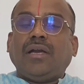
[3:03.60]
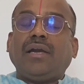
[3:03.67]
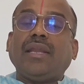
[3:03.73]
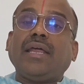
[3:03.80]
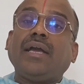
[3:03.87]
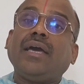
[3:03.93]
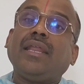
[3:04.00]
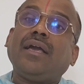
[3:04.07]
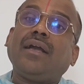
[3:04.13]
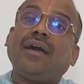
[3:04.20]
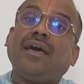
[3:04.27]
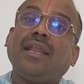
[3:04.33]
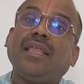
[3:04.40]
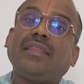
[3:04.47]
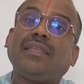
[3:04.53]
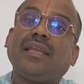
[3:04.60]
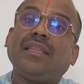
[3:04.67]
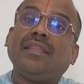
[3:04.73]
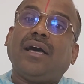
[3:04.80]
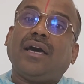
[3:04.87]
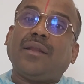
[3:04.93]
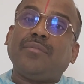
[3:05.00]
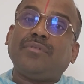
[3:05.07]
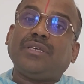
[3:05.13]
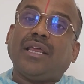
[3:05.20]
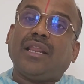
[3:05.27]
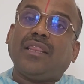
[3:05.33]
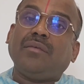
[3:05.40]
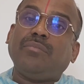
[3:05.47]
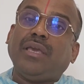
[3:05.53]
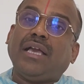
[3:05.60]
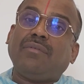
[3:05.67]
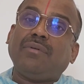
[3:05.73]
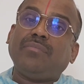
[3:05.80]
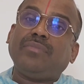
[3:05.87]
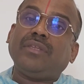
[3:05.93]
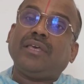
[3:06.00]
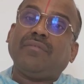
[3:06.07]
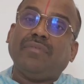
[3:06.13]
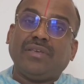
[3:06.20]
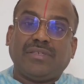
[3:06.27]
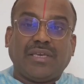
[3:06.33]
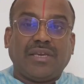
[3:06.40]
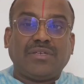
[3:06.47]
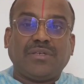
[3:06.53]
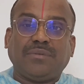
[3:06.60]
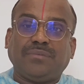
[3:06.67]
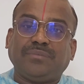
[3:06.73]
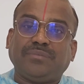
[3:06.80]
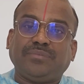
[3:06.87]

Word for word: கிரகண காலத்தில் தானம் செய்கிறது மிகவும் விசேஷம்